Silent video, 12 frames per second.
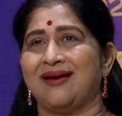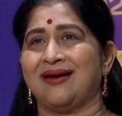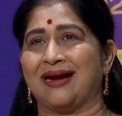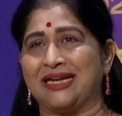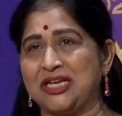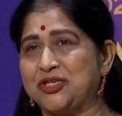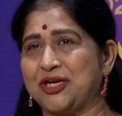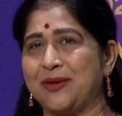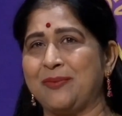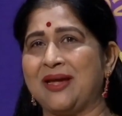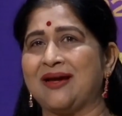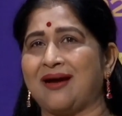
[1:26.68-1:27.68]

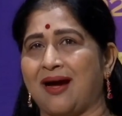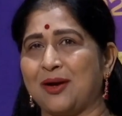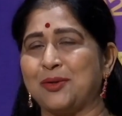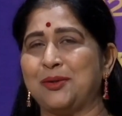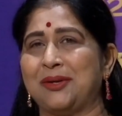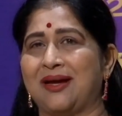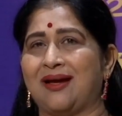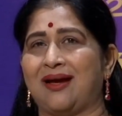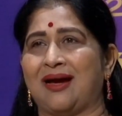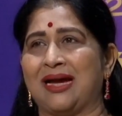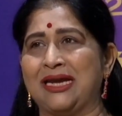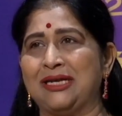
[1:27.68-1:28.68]
నటించడమే కాకుండా
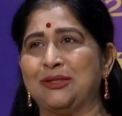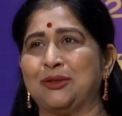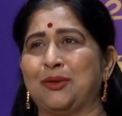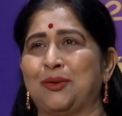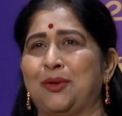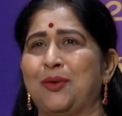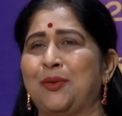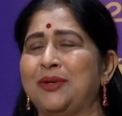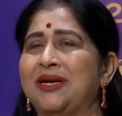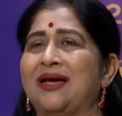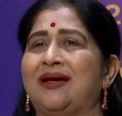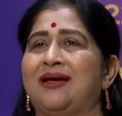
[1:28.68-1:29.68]
ఆయనతో
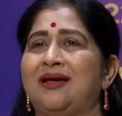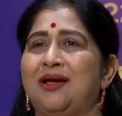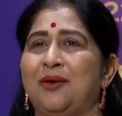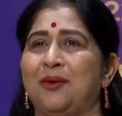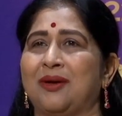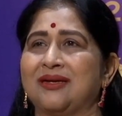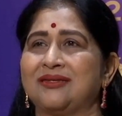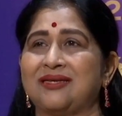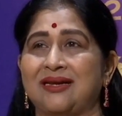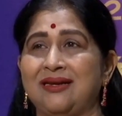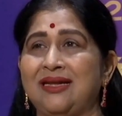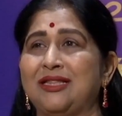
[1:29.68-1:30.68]
ఉన్న ఒక
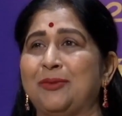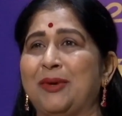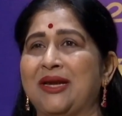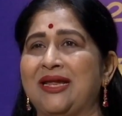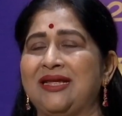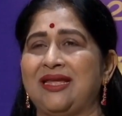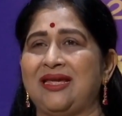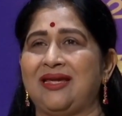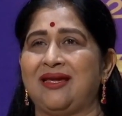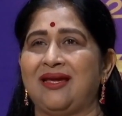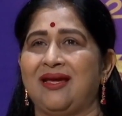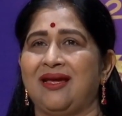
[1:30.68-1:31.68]
సన్నిహితం అనేది
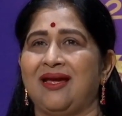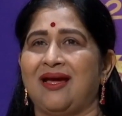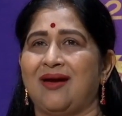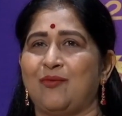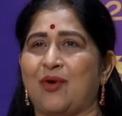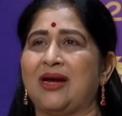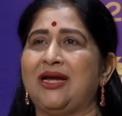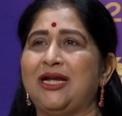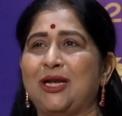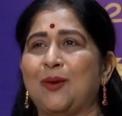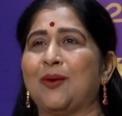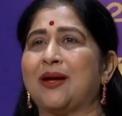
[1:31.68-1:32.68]
వాళ్ళ
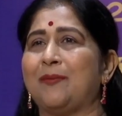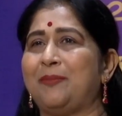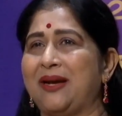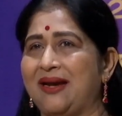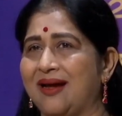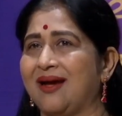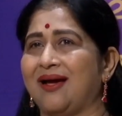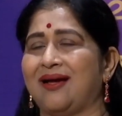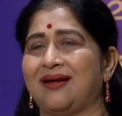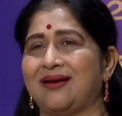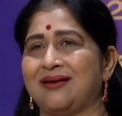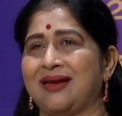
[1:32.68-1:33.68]
ఇంట్లో ఒక బిడ్డగా
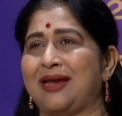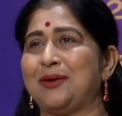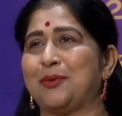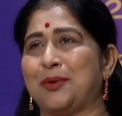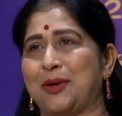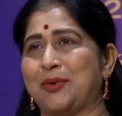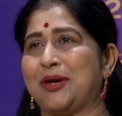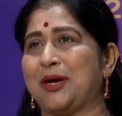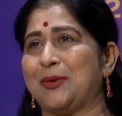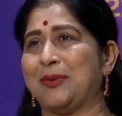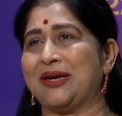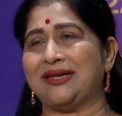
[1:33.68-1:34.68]
నేను కూడా
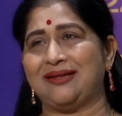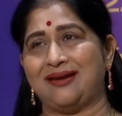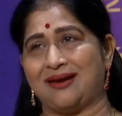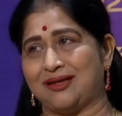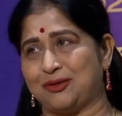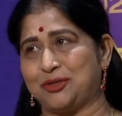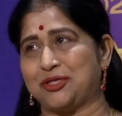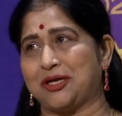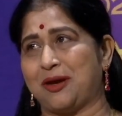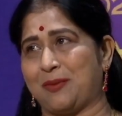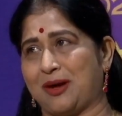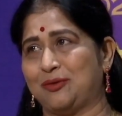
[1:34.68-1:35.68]
ఉండడం అనేది నా
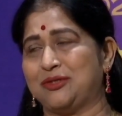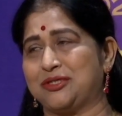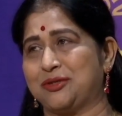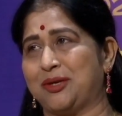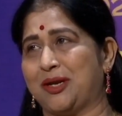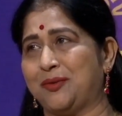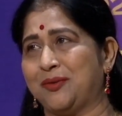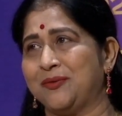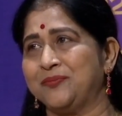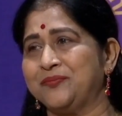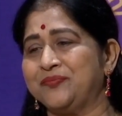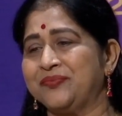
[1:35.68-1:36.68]
అదృష్టంగా భావిస్తున్నాను
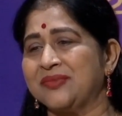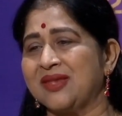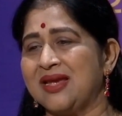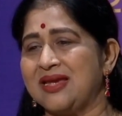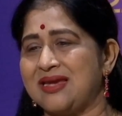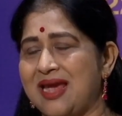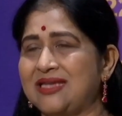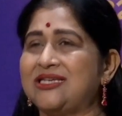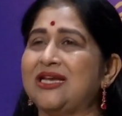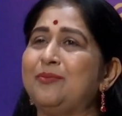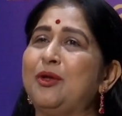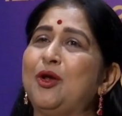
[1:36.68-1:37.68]
ఏ
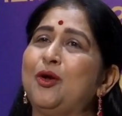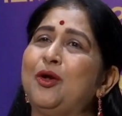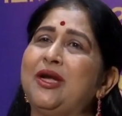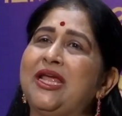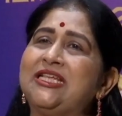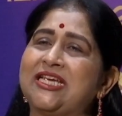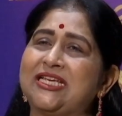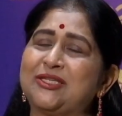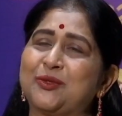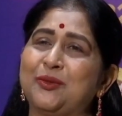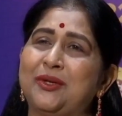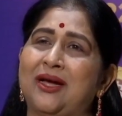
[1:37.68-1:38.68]
జన్మలోనో నేను
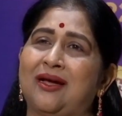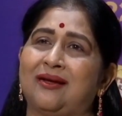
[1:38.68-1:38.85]
చేసుకున్న